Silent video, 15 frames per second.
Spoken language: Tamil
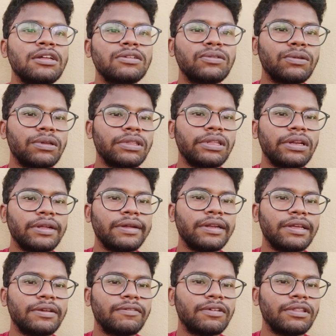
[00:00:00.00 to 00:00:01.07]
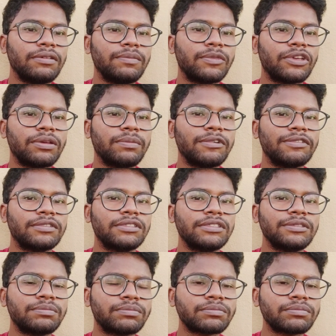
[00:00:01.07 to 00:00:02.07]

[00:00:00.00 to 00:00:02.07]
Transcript: ஸோ இதெல்லாம் நீங்கள் வந்து முக்கியமாக வந்து